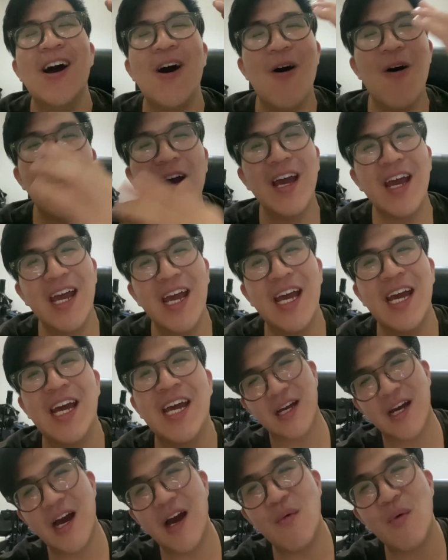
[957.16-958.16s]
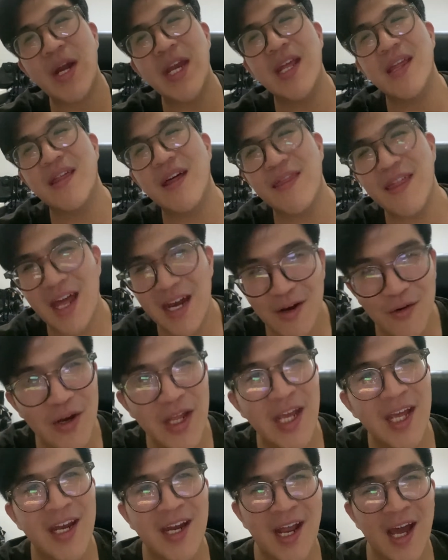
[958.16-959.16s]
โอเคก็วันนี้สั้นๆเท่า
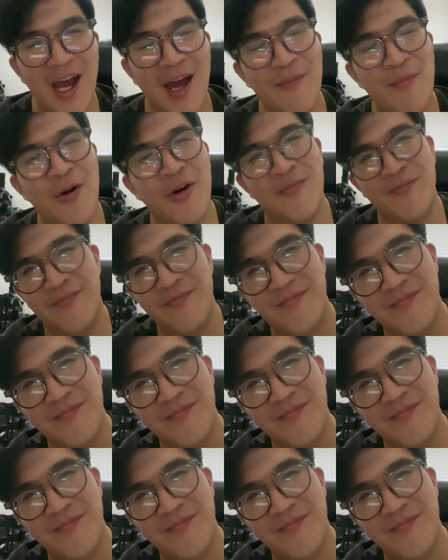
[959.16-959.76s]
นี้นะครับผม